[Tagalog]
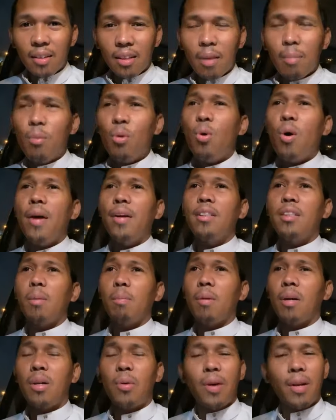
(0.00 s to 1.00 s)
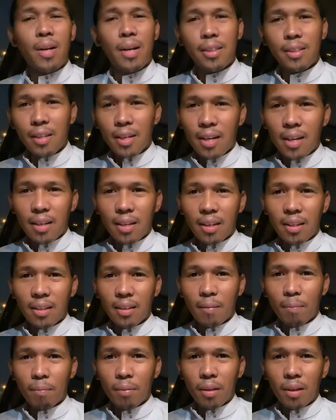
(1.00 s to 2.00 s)
namuhay sa paggawa ng
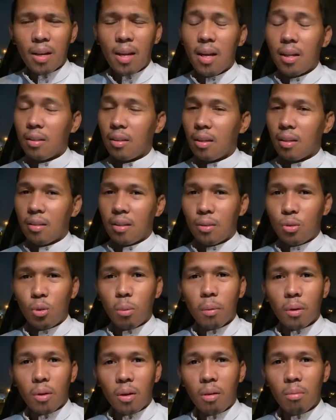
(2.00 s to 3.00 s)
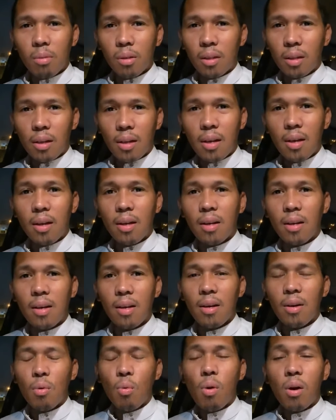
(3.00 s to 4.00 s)
kasalanan, la taqnatu min rahmatillah.
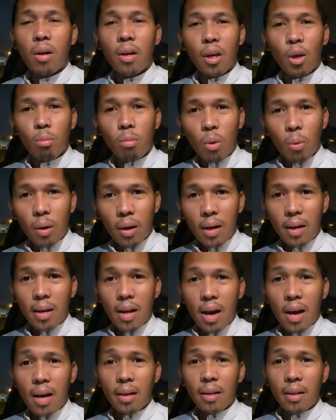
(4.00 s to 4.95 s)
Huwag kayong mawalan